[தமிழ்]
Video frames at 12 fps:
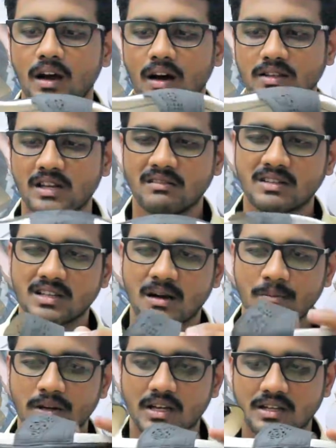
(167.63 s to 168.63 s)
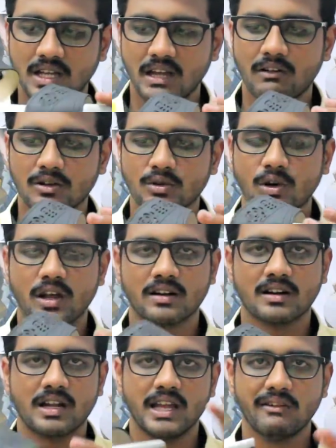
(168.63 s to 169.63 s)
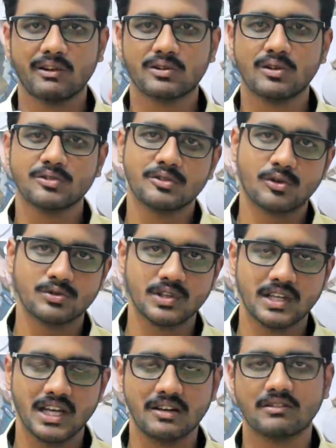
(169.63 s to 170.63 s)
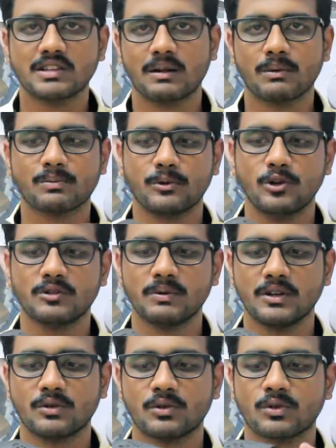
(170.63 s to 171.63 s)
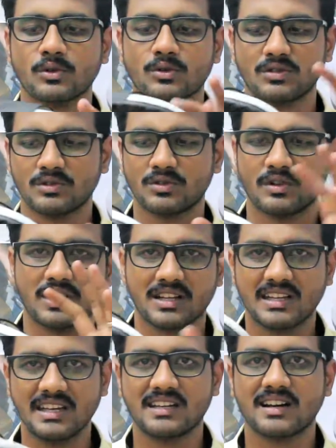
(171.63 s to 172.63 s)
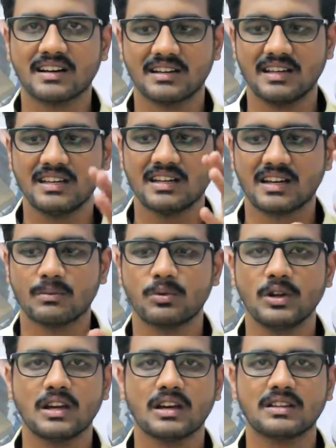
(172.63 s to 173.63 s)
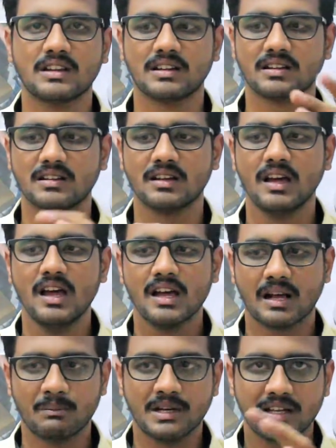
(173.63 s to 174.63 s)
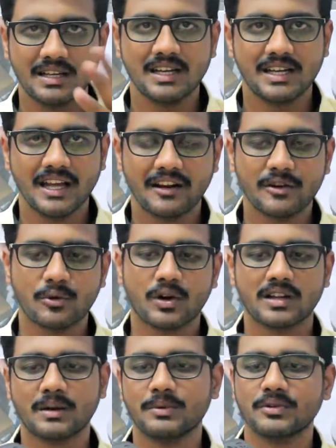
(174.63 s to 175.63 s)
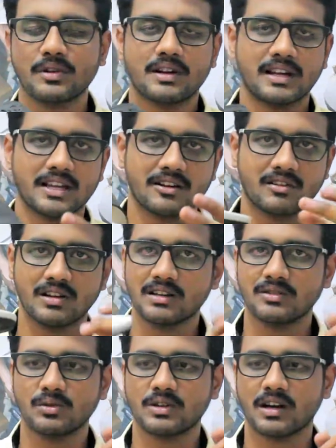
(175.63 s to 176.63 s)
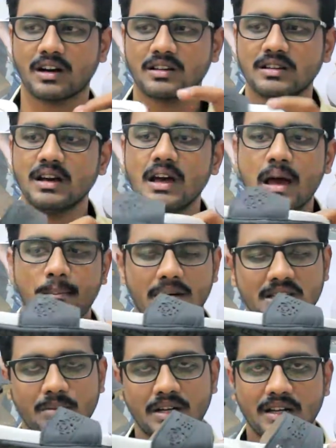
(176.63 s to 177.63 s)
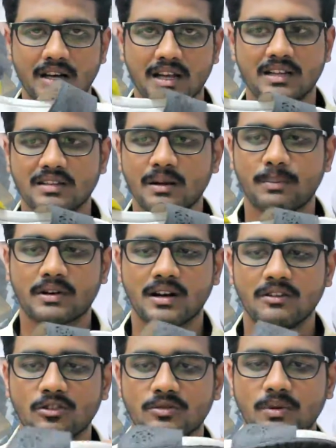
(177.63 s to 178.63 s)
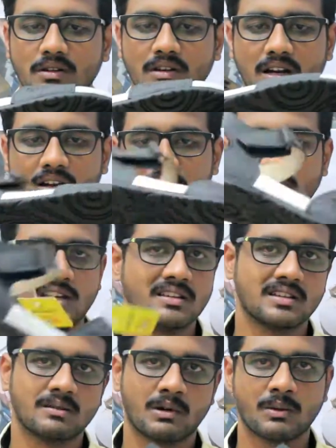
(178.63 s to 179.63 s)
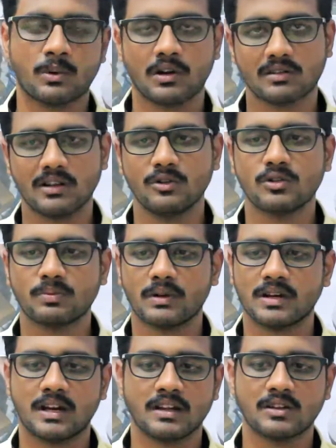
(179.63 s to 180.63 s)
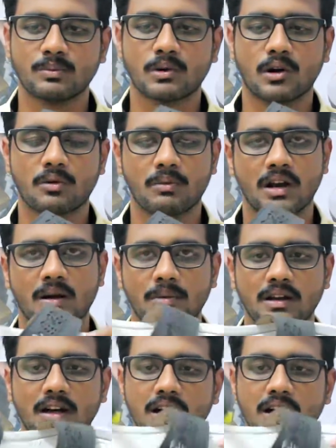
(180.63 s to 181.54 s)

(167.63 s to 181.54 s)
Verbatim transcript: தென் வந்து கம்ப்ளீட்டாக இது ஈவா சோலாக இருக்கனால ஈவா சோல்ஸ் வந்து கொஞ்சம் ஹீட் வந்து நமக்கு ப்ரொடியூஸ் பண்ணி கொடுக்கும் ஸோ எனக்கு ஹீட்டாக ஹீட்டானால் பிடிக்காது எனக்கு கம்ப்ளீட்டாக ஹீட்டே இருக்கக்கூடாது அப்படின்னு சொல்லி நினைக்கிறவங்களுக்கு இது சூட் ஆகாது மற்றபடி நான் எந்த ஸ்லிப்பர்னாலும் யூஸ் பண்ணுவேன் நான் விகேஸ் இந்த மாதிரி ப்ராடக்ட்ஸ்லாம் யூஸ் பண்ணுறேன் எனக்கு எதுவும் ப்ராப்ளம் இல்லை அப்படின்னா